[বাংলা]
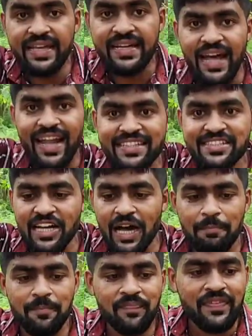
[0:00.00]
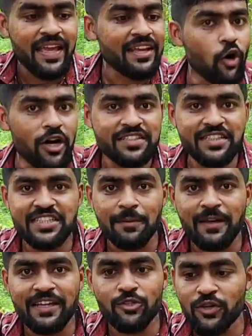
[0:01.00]
এই কালার চাপ এই ঘরচিতি
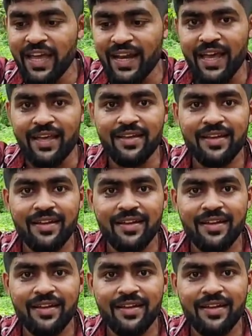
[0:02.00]
চাপকে কিন্তু খেয়ে নেয়